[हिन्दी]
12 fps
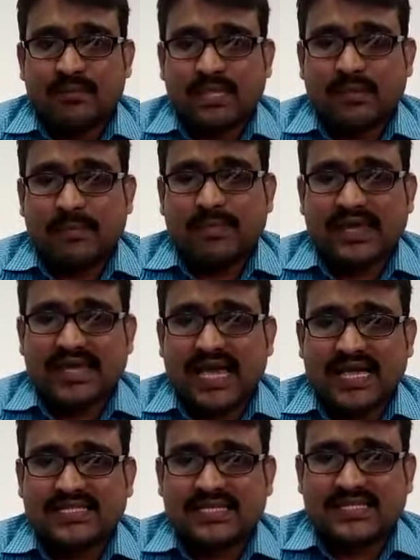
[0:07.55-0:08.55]
मतलब आपने
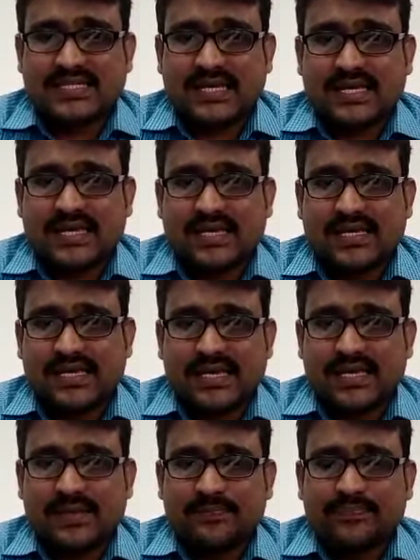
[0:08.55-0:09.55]
क्या चीज़ कही
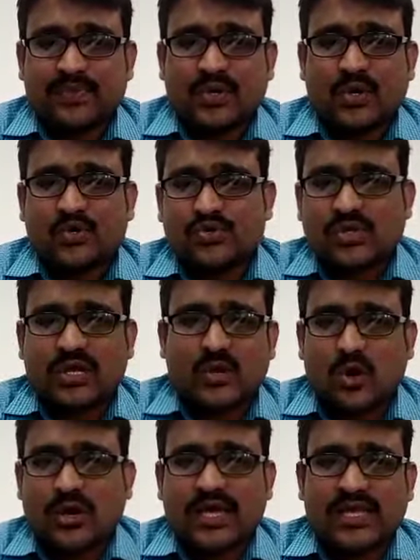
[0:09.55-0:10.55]
की और उस
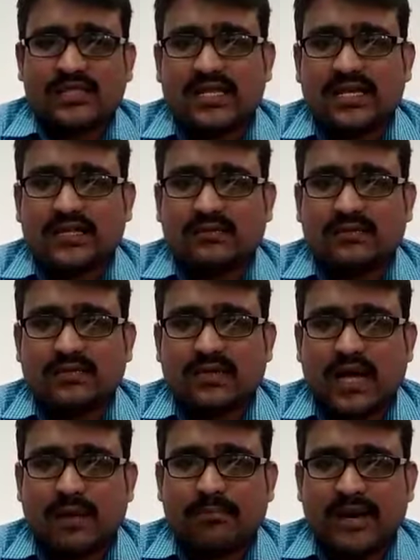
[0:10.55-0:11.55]
लॉ के अंतर्गत
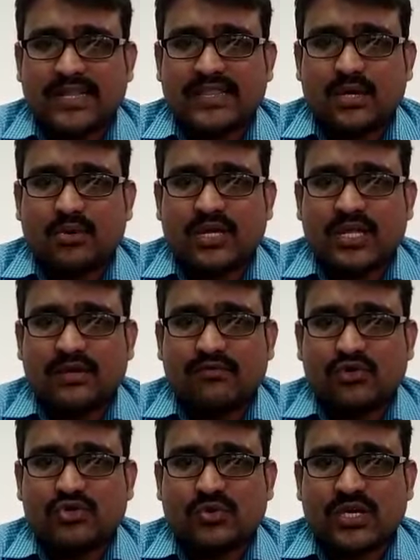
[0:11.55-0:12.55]
आप बैठते हो कि नहीं
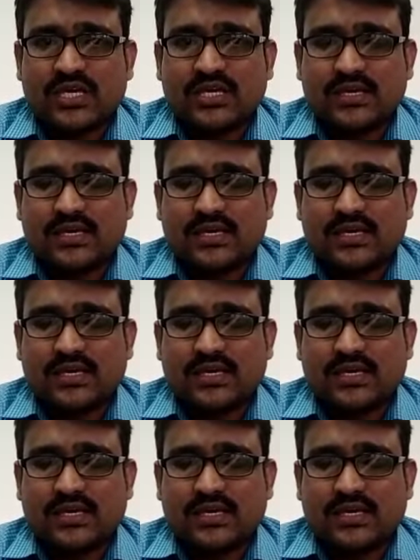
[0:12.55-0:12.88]
वो जो की